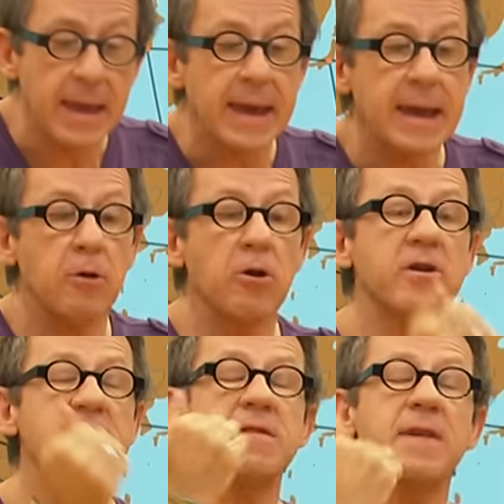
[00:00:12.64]
et le
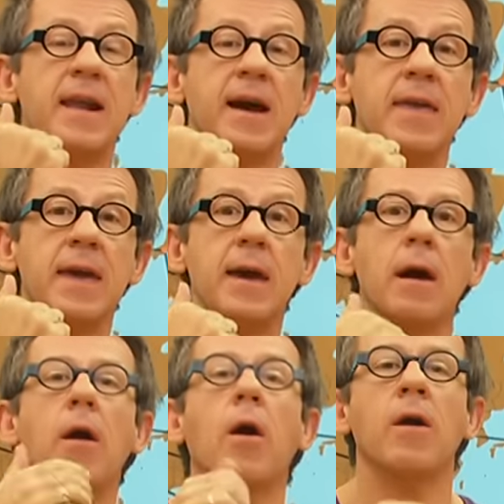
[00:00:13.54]
rejettent vers
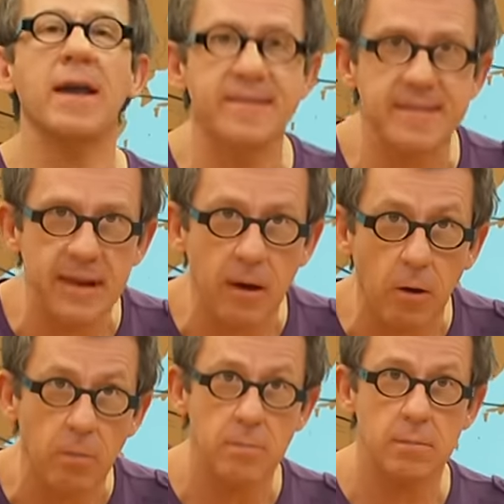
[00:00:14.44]
l'arrière en l'accélérant.
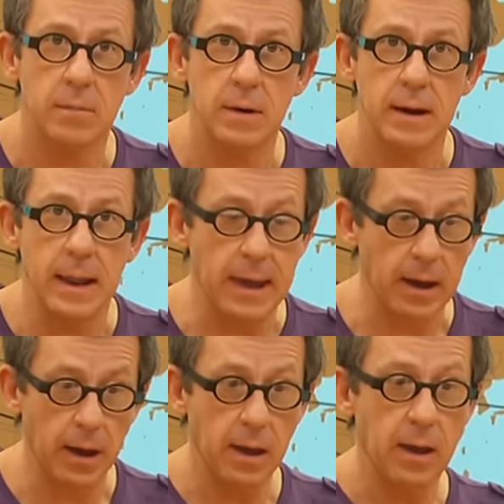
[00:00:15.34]

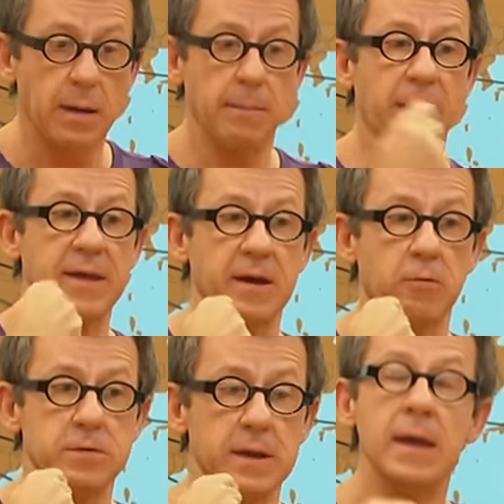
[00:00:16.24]
L'air part d'un
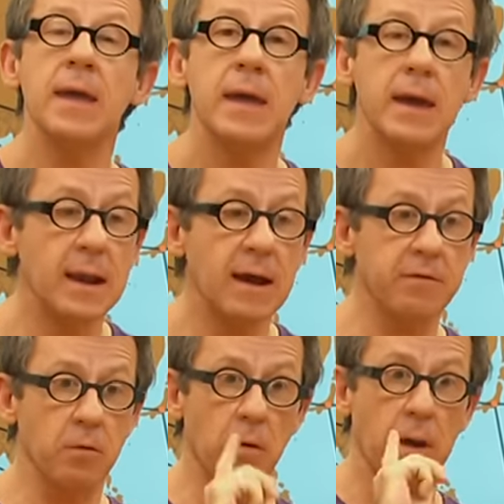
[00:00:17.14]
côté et
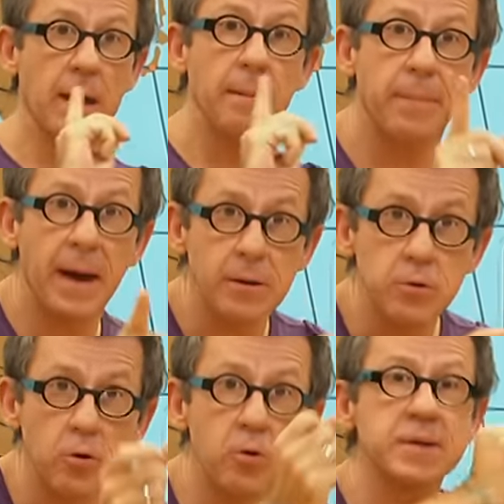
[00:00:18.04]
l'avion part
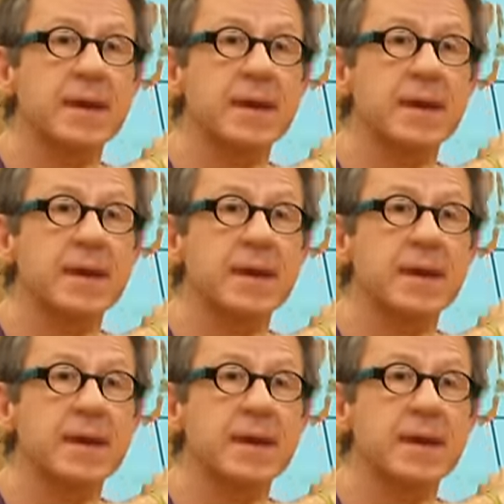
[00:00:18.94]
de l'autre